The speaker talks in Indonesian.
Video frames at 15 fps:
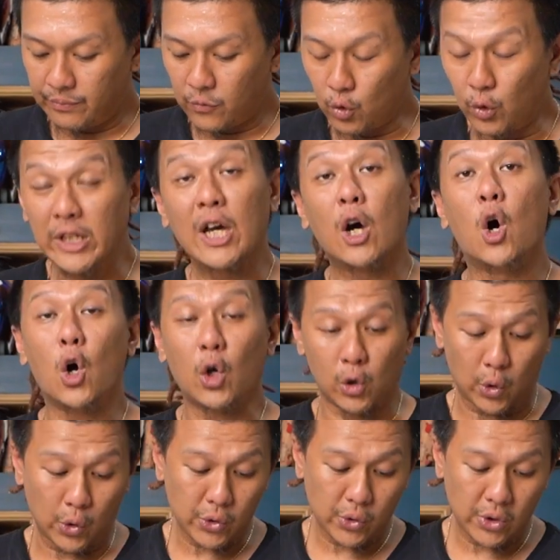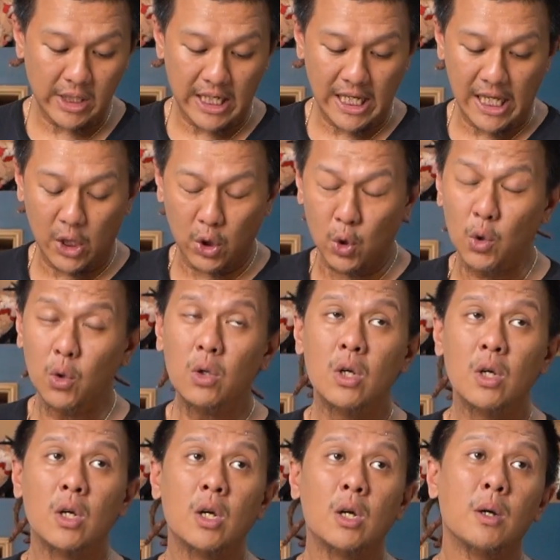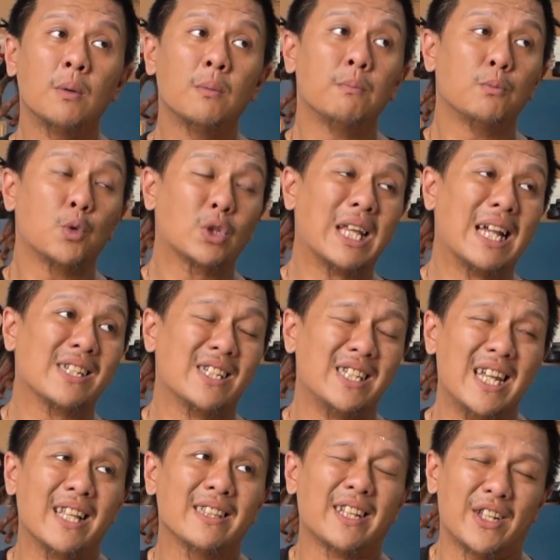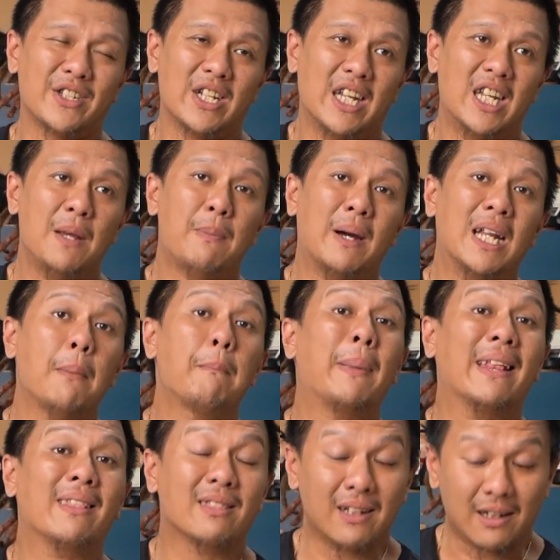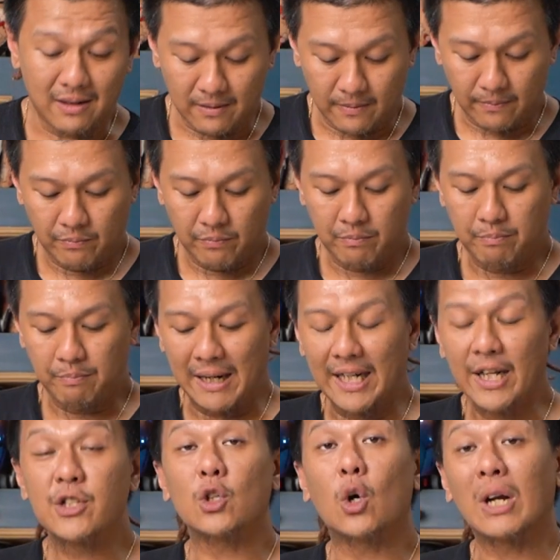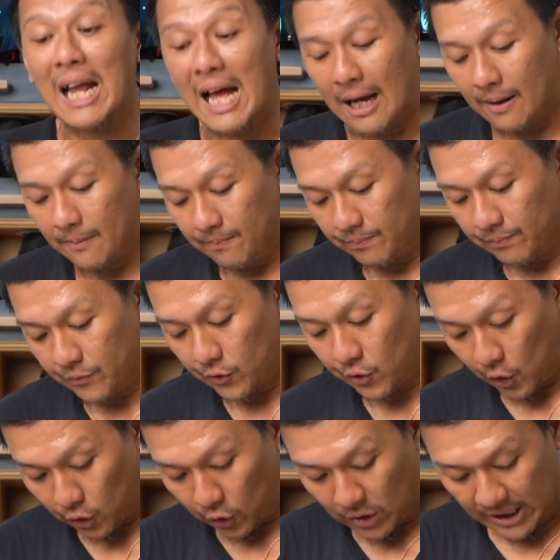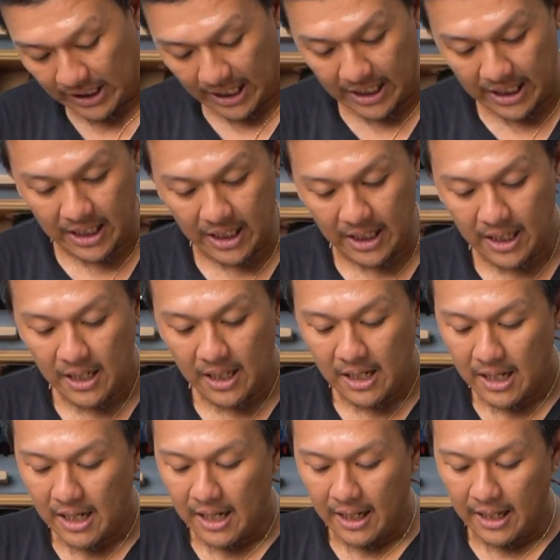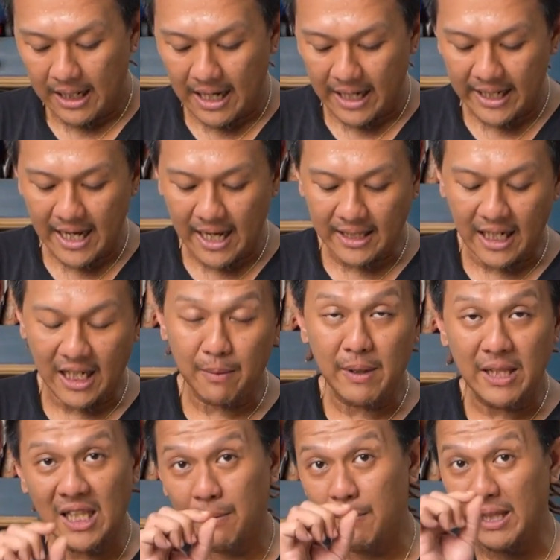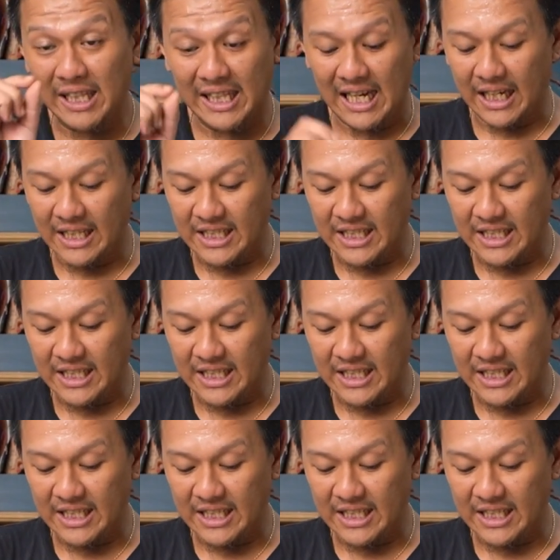dunia hognose itu mutasi yang terjadi pada pattern, pada corak. Contohnya kayak gini. Dari yang tadi bintik-bintiknya